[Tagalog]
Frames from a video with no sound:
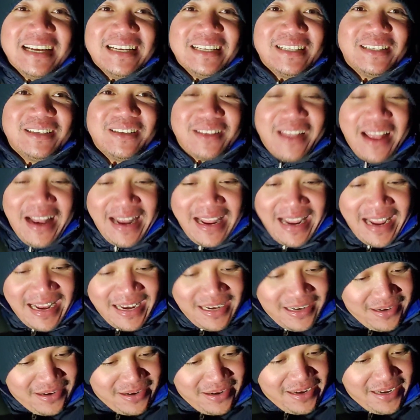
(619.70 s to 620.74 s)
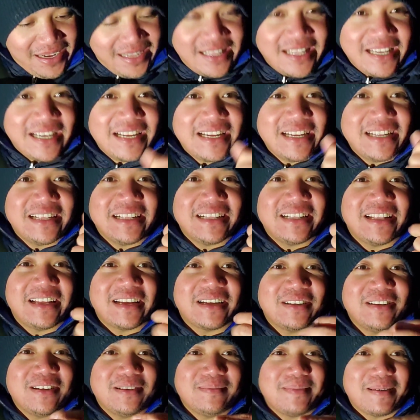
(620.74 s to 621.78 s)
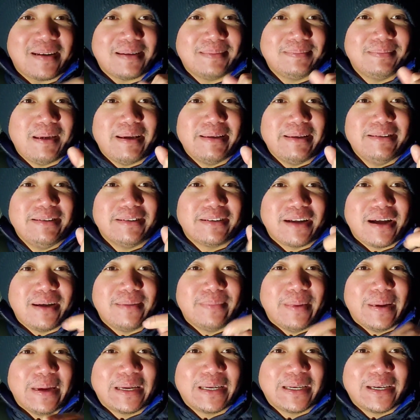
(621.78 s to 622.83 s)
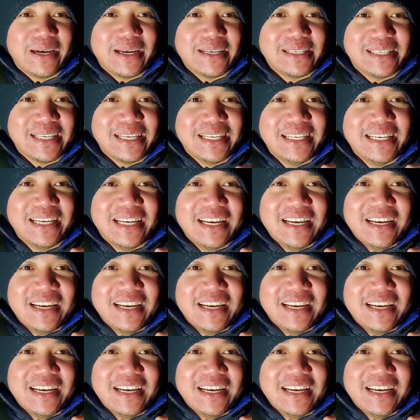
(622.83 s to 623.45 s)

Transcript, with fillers: Totally ano, hindi, hindi ko na maramdaman yung kamay ko as in